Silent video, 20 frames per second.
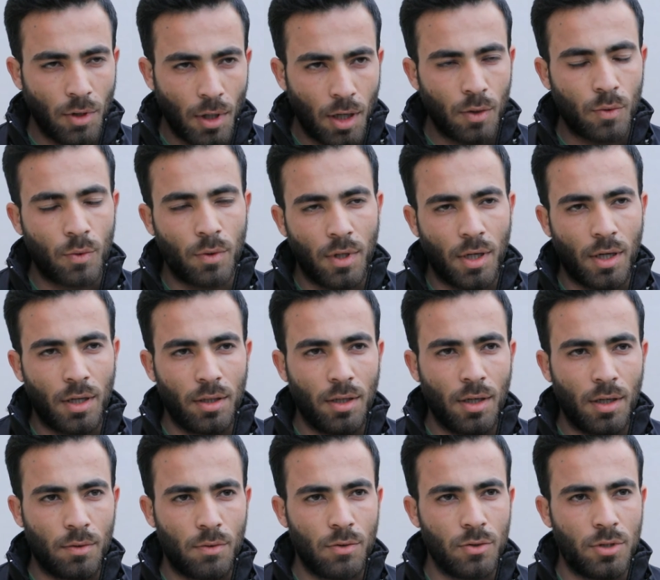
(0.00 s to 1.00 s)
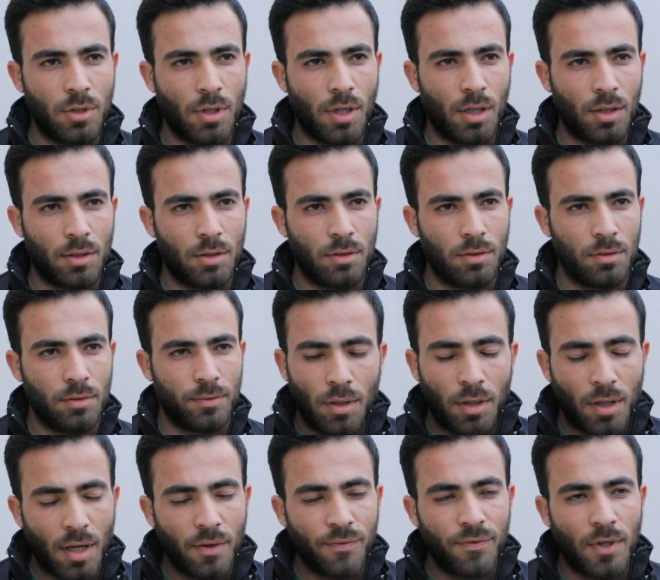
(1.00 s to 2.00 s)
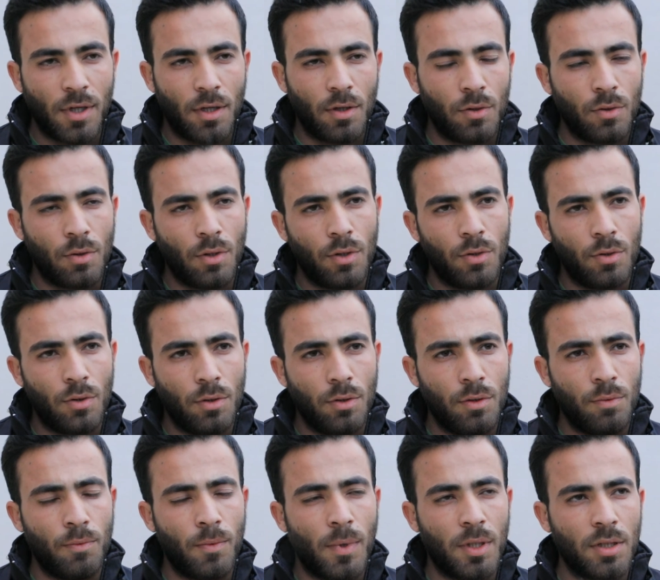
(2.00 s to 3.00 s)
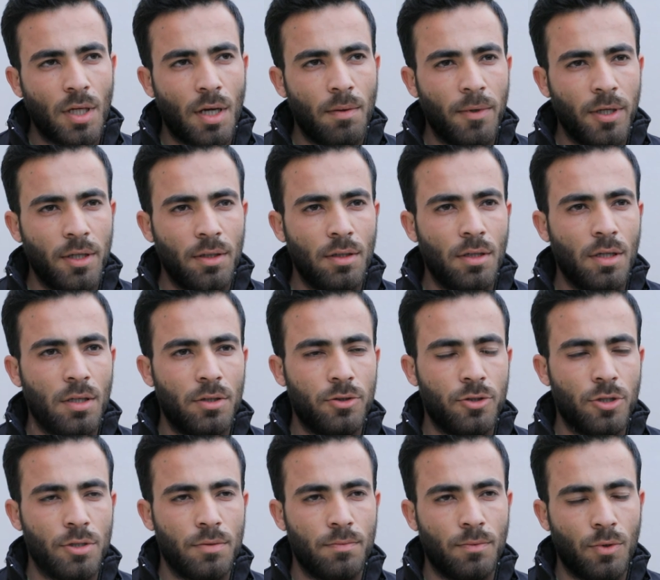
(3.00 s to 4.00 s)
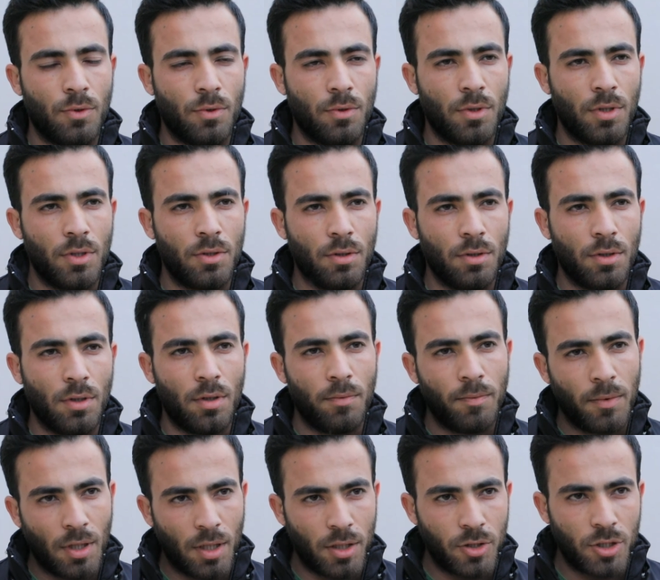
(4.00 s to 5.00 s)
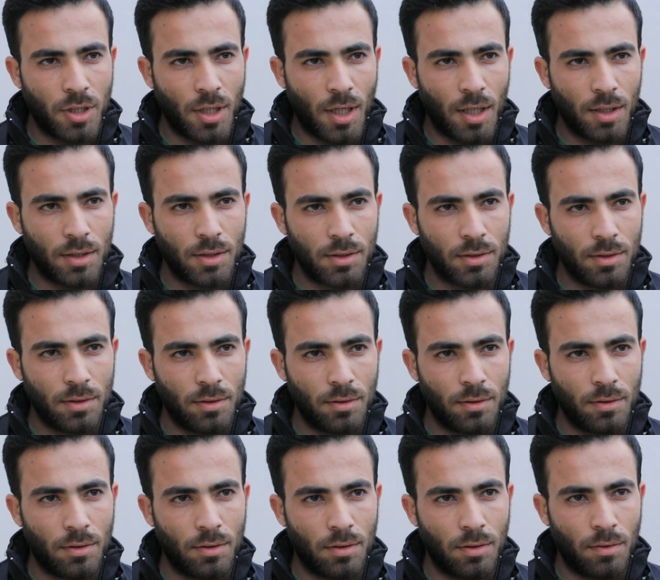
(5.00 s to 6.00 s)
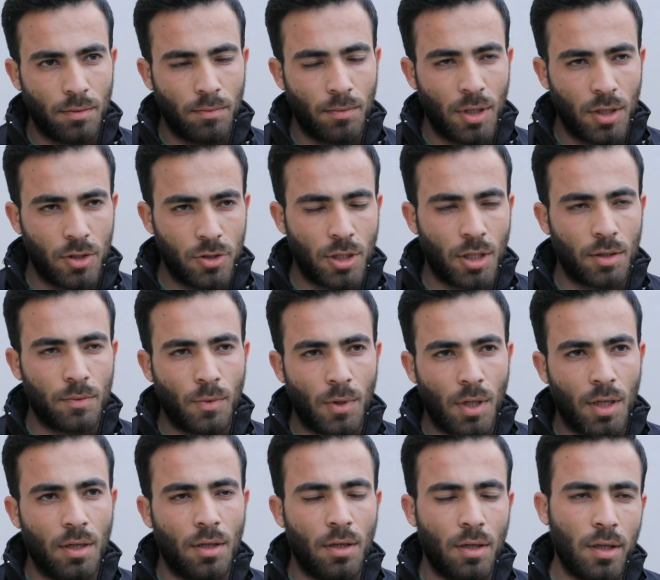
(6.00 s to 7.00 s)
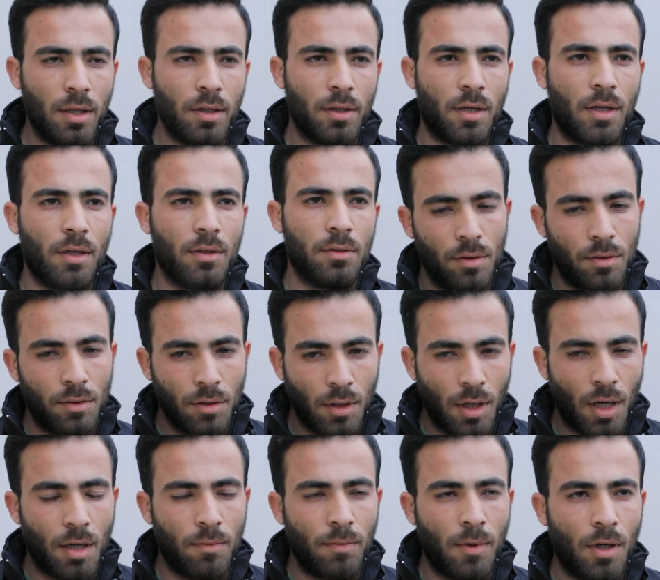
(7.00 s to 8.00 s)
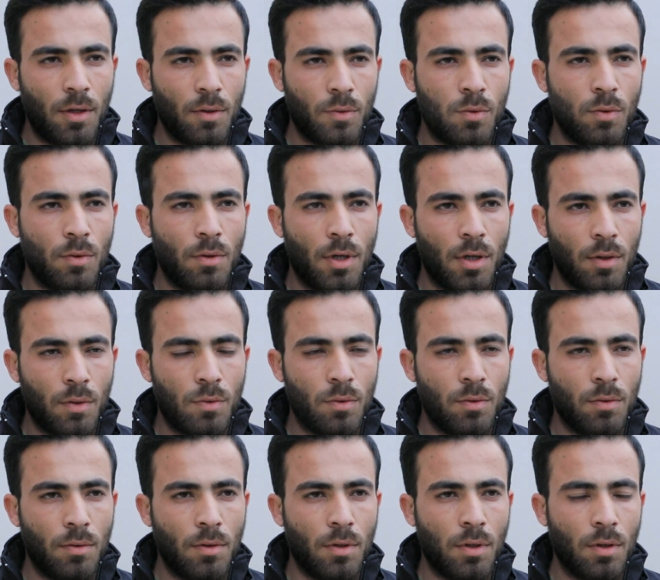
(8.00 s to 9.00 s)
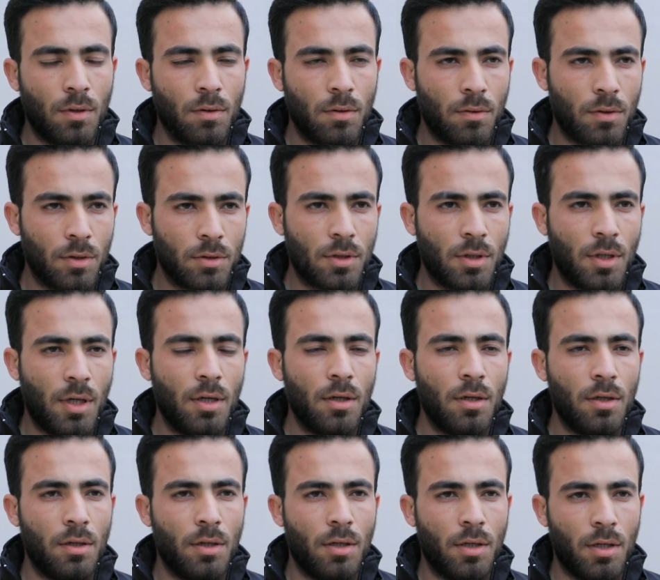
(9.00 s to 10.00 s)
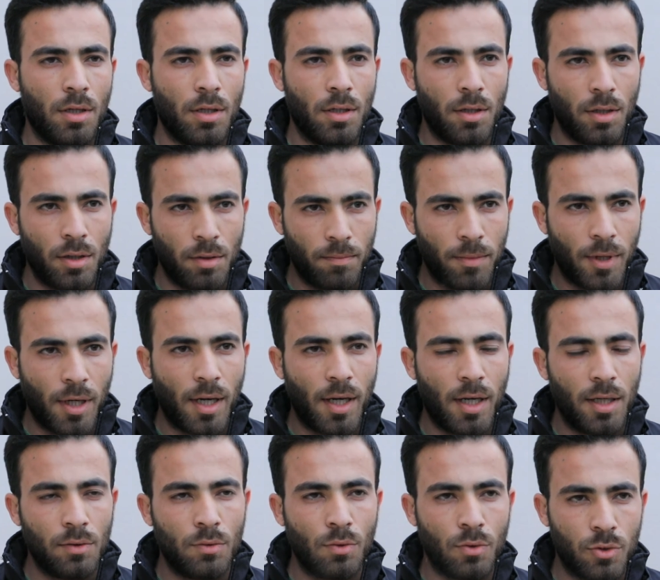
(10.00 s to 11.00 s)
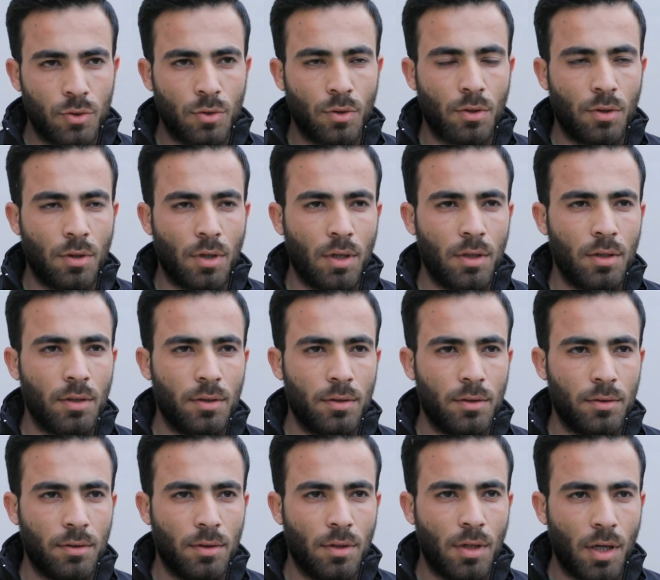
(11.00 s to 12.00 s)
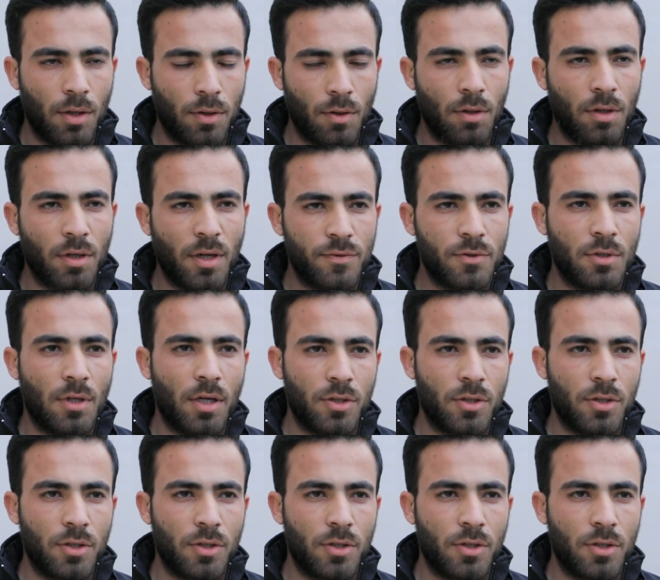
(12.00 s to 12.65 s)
اكو يعني اكو جهات عرفنا انه هم تابعين شو اسمه الميليشيات ميليشيات موالية لإيران نعم أكو أكو قطع آه، انباعت واشتروها هذول نفس